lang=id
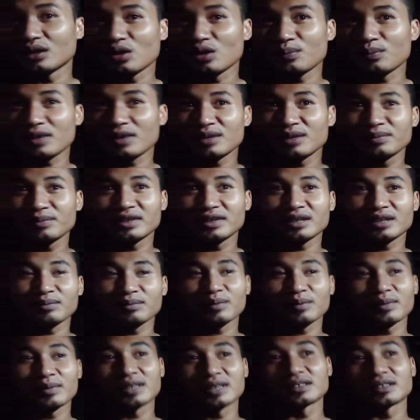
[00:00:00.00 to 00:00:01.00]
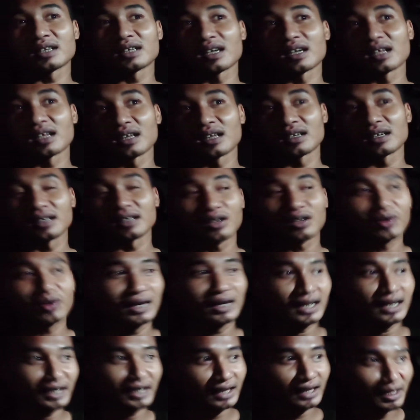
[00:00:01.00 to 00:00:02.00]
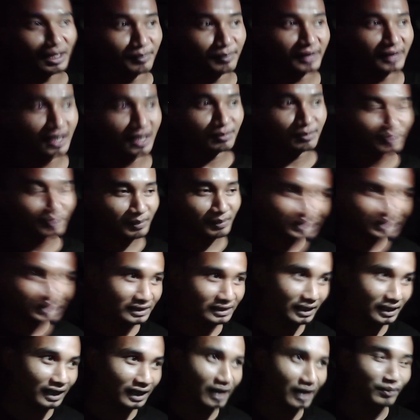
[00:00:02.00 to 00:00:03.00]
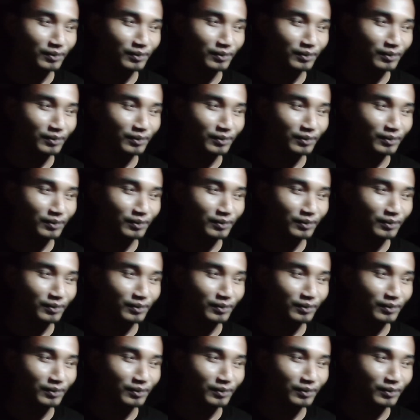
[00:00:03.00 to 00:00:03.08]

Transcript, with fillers: Om kan minta pemasangan oh dari kami kan pemasangan